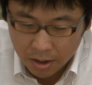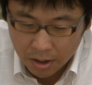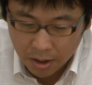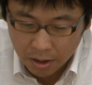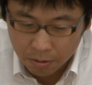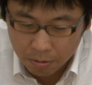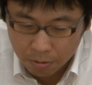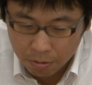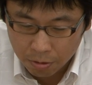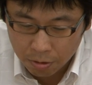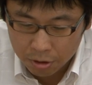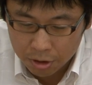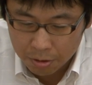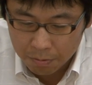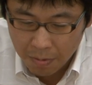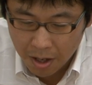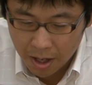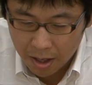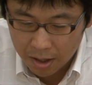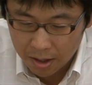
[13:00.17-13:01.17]
えー、ここの
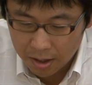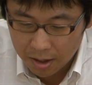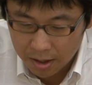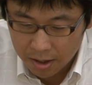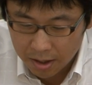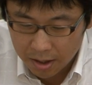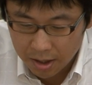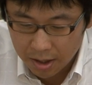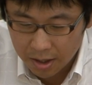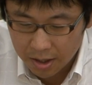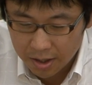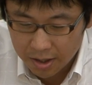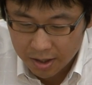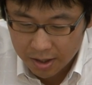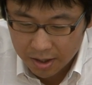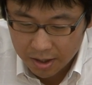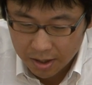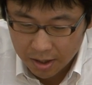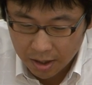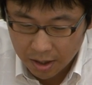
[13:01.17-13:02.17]
つめ、
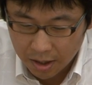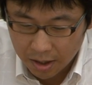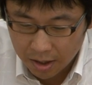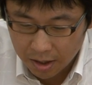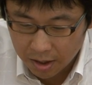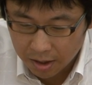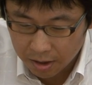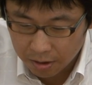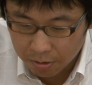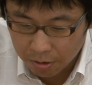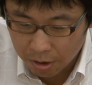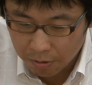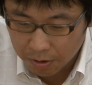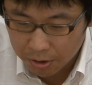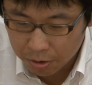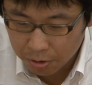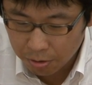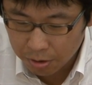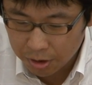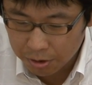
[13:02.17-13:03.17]
えー、これ
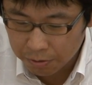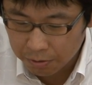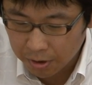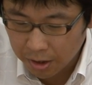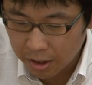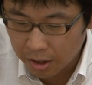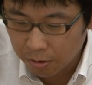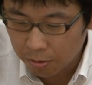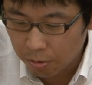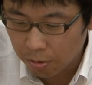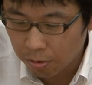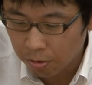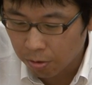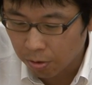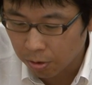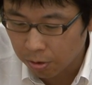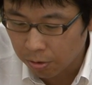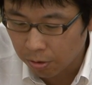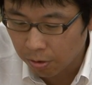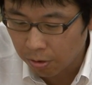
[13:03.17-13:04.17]
は招致深谷高
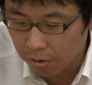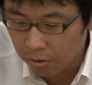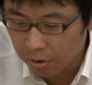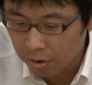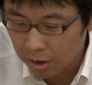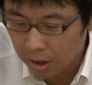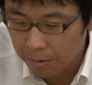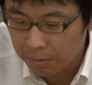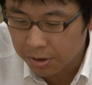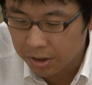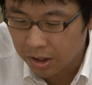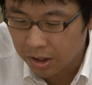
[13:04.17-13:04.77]
校と株